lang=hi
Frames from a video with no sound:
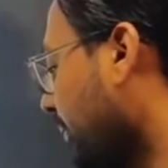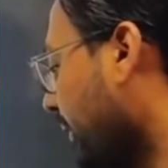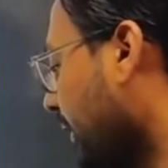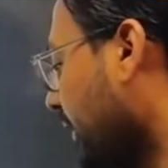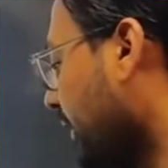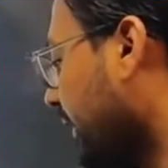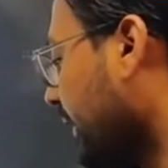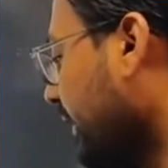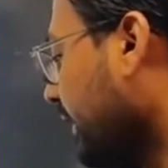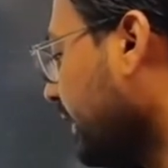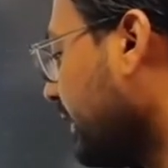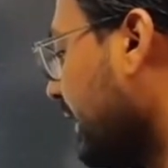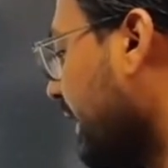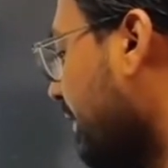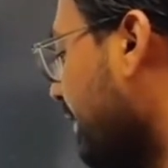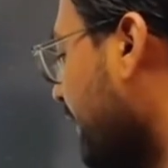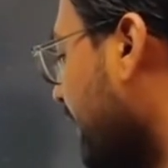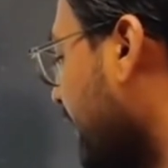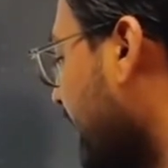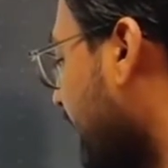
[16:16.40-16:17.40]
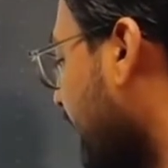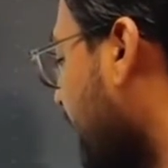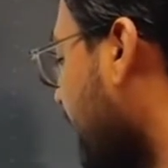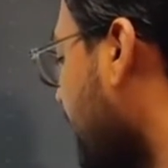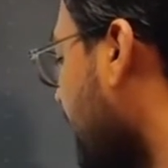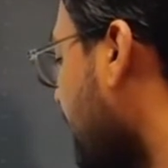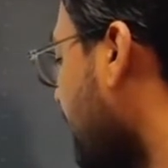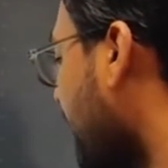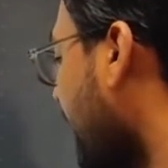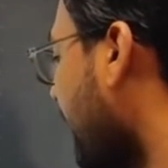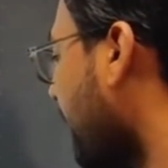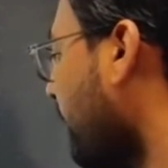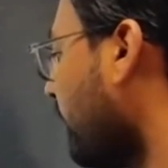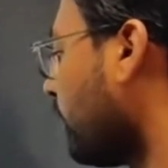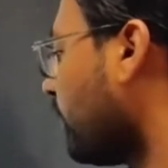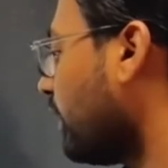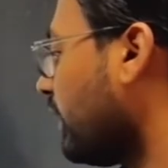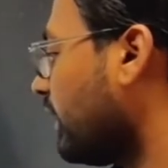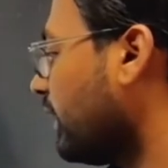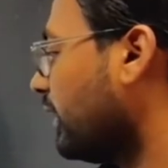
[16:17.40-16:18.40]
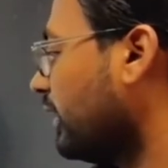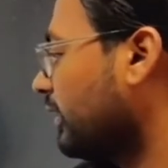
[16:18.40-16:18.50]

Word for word: प्लांट है लेवेंडर का मैंगो का